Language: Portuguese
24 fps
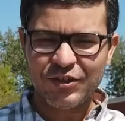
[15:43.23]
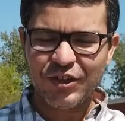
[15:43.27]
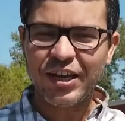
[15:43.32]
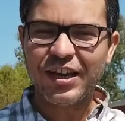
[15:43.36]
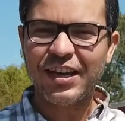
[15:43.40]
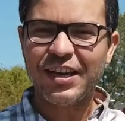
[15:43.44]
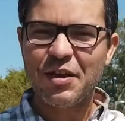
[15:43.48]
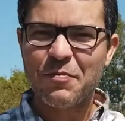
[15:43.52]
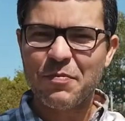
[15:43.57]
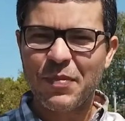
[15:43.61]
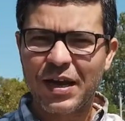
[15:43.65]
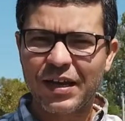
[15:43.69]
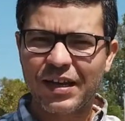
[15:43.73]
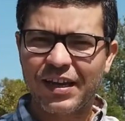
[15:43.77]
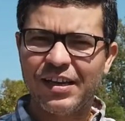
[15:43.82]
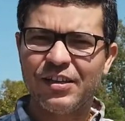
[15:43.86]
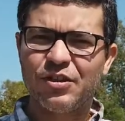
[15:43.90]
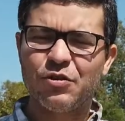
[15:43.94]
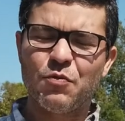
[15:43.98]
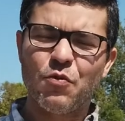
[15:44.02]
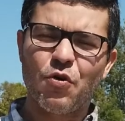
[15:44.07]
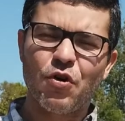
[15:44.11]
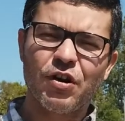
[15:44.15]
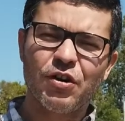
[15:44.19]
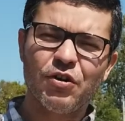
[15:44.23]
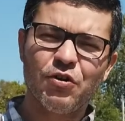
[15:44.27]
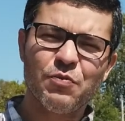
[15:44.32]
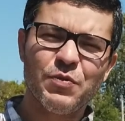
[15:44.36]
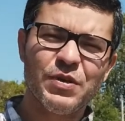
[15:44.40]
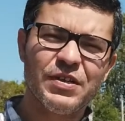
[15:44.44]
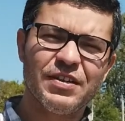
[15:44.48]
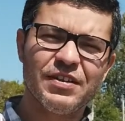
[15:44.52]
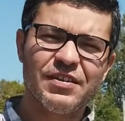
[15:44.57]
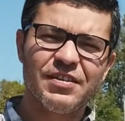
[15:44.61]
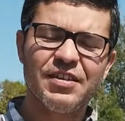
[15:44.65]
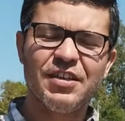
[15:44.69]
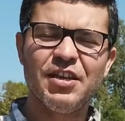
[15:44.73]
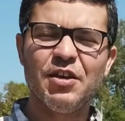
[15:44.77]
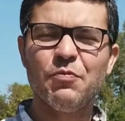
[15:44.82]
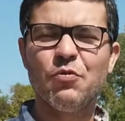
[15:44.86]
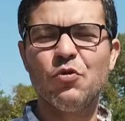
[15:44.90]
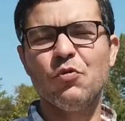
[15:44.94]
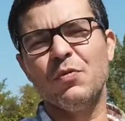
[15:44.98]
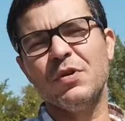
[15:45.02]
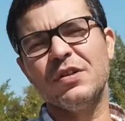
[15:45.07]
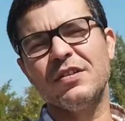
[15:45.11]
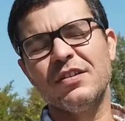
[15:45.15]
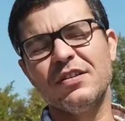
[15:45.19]
gente tem que lembrar que a gente mora no
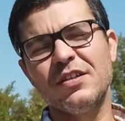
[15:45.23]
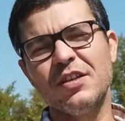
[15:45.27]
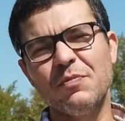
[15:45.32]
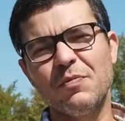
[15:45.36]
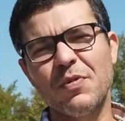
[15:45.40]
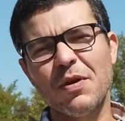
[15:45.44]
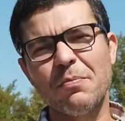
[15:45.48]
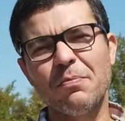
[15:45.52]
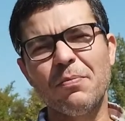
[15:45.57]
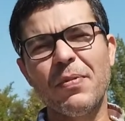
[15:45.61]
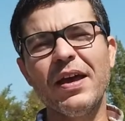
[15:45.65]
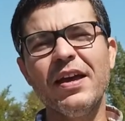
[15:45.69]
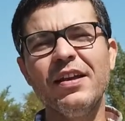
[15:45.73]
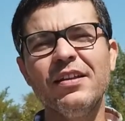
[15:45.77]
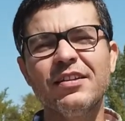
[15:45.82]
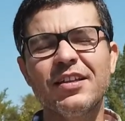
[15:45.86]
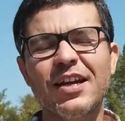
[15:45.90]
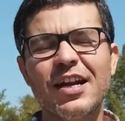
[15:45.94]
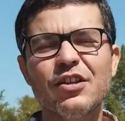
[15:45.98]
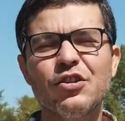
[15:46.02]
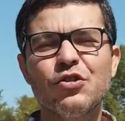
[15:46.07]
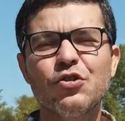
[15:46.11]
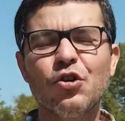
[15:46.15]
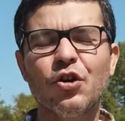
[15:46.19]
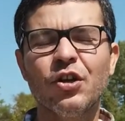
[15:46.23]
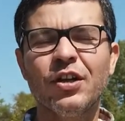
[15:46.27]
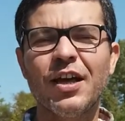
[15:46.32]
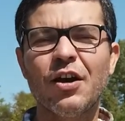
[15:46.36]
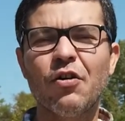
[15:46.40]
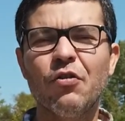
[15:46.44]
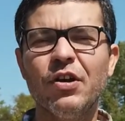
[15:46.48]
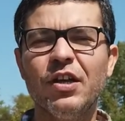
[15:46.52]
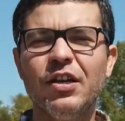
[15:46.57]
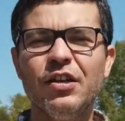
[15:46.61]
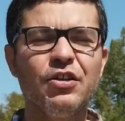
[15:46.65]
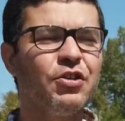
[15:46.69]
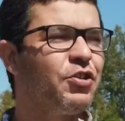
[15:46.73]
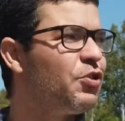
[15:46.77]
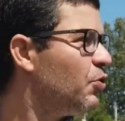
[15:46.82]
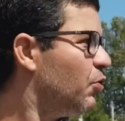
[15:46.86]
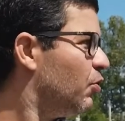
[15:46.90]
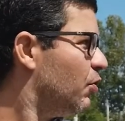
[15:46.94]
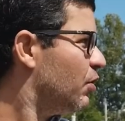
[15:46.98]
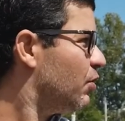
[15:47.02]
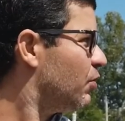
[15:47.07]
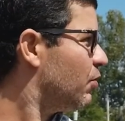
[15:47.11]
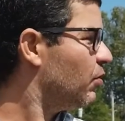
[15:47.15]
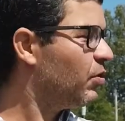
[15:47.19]
Mississippi, o Mississippi é bem tradicional
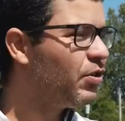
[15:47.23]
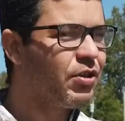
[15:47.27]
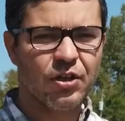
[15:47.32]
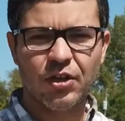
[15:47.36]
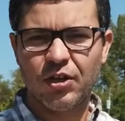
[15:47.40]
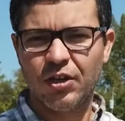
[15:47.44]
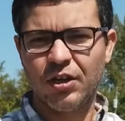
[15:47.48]
religioso.